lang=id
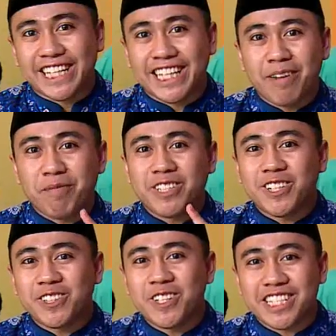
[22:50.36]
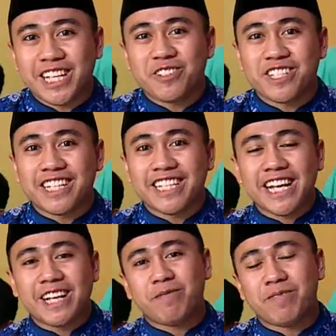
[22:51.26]
Kita ambil contoh satu
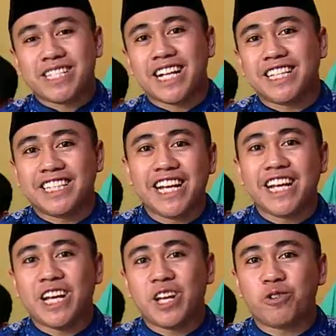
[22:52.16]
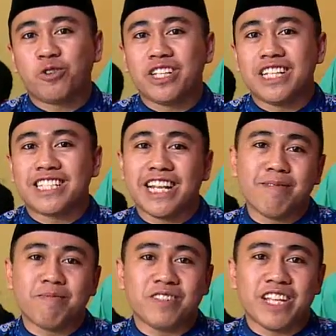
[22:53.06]
saja, misalnya rukun
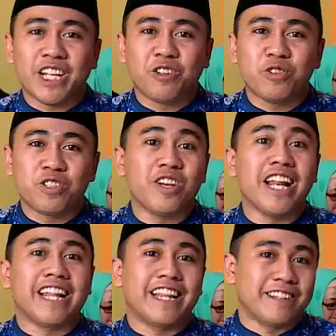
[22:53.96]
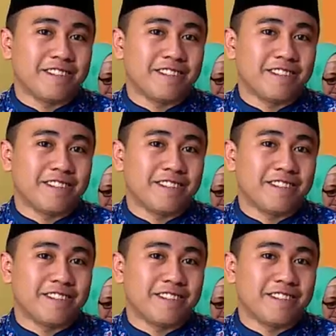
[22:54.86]
Islam yaitu sholat.